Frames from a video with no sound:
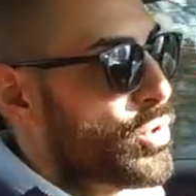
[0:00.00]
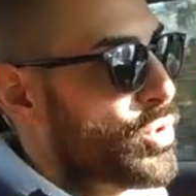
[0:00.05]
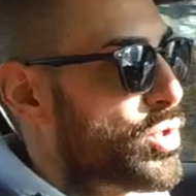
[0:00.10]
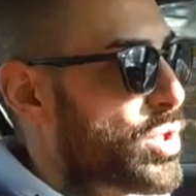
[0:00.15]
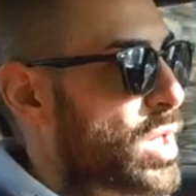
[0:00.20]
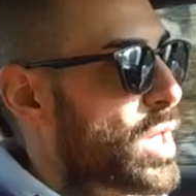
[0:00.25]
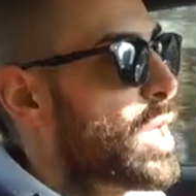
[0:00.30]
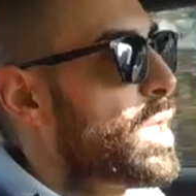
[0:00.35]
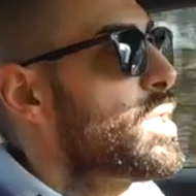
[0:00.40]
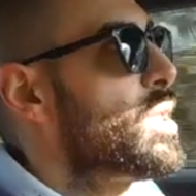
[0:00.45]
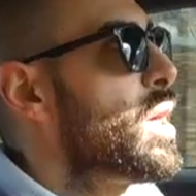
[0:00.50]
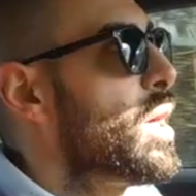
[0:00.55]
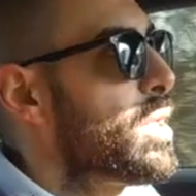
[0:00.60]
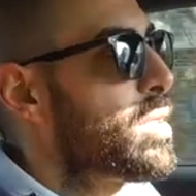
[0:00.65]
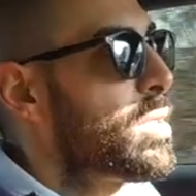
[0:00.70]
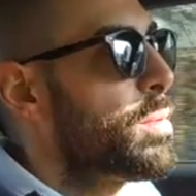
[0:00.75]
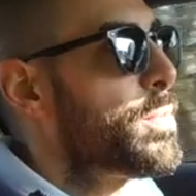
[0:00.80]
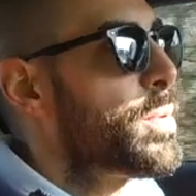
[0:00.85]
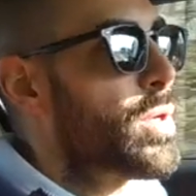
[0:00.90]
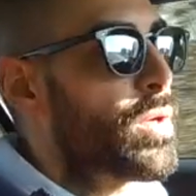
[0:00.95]
strada,
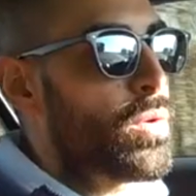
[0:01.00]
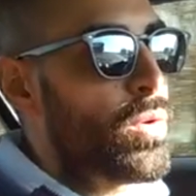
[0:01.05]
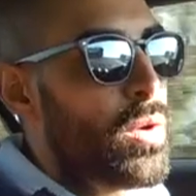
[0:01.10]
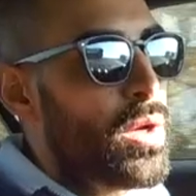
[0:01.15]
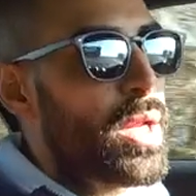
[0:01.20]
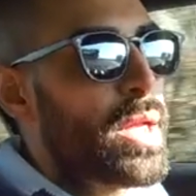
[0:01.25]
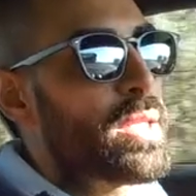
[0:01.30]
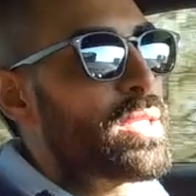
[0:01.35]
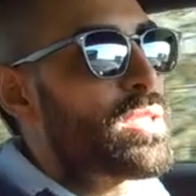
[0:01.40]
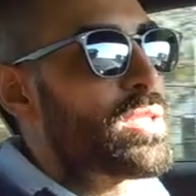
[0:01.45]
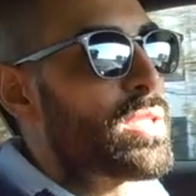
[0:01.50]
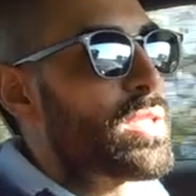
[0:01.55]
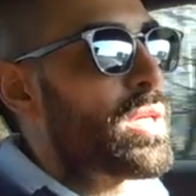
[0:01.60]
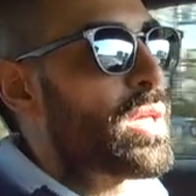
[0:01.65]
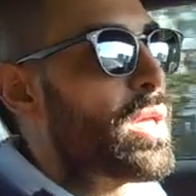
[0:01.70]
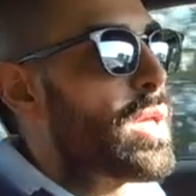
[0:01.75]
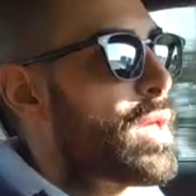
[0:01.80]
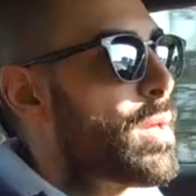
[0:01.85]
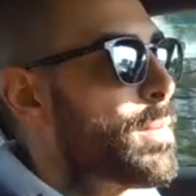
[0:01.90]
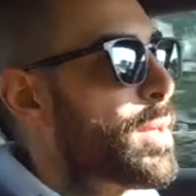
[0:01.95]
alte
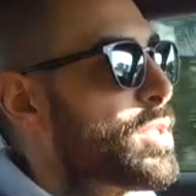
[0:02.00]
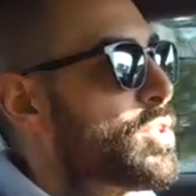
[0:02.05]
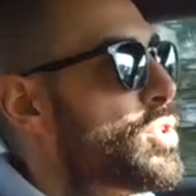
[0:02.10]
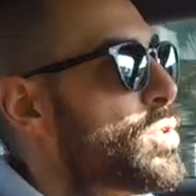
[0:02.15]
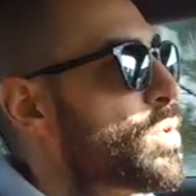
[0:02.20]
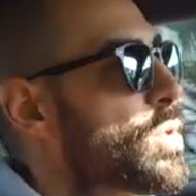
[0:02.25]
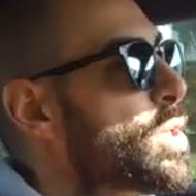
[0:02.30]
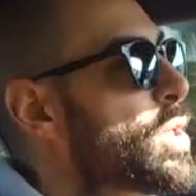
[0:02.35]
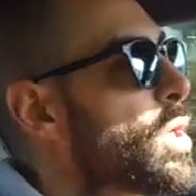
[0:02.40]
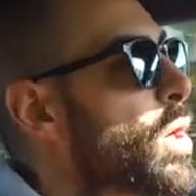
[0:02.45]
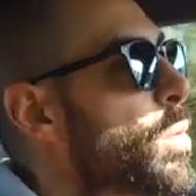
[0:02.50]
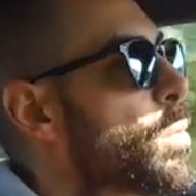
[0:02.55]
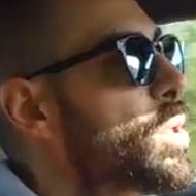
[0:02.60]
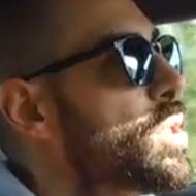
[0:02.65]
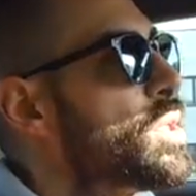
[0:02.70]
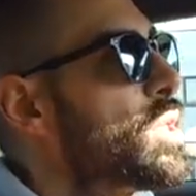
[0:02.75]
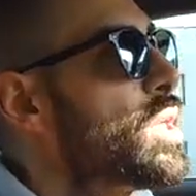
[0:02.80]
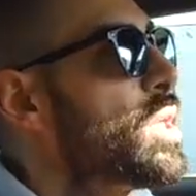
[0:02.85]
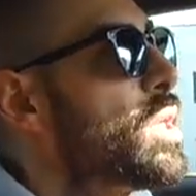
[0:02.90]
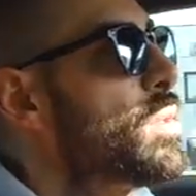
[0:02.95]
percorrenze e macino
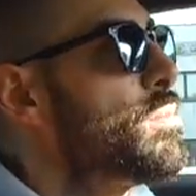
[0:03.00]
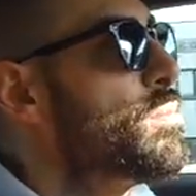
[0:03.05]
chilometri